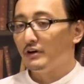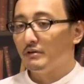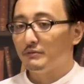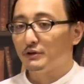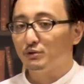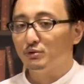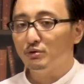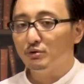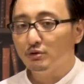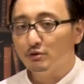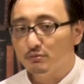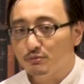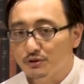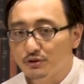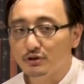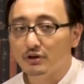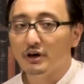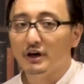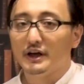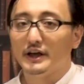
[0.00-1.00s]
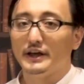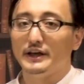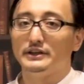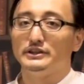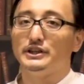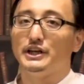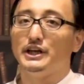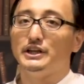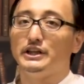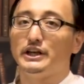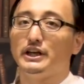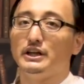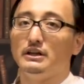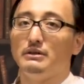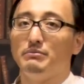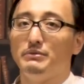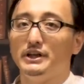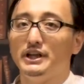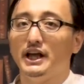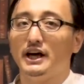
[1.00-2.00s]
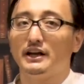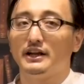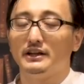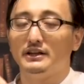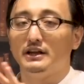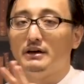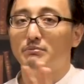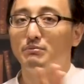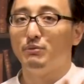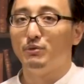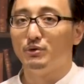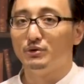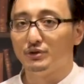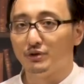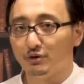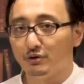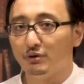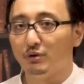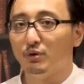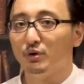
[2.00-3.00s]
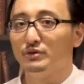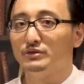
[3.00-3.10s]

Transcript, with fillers: まあ、どうも性的にみだらなもの